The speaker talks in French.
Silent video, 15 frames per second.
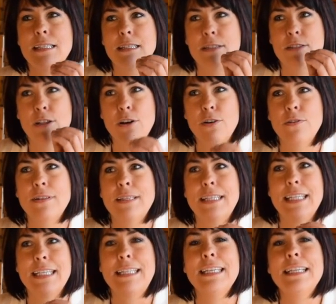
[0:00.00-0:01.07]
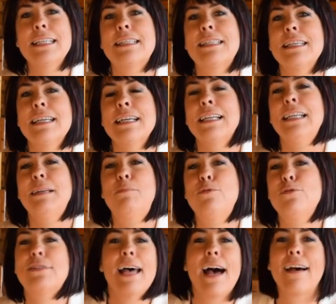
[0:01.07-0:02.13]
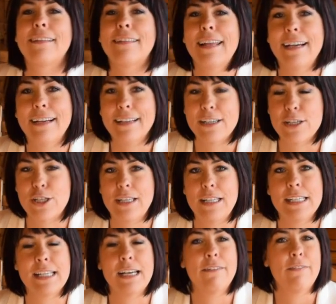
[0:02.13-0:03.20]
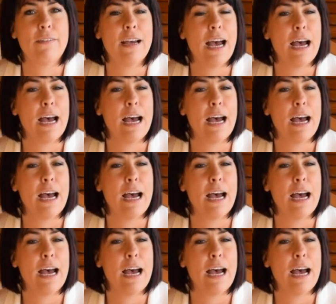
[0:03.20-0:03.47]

d'un des désirs les plus ardents chez les enfants,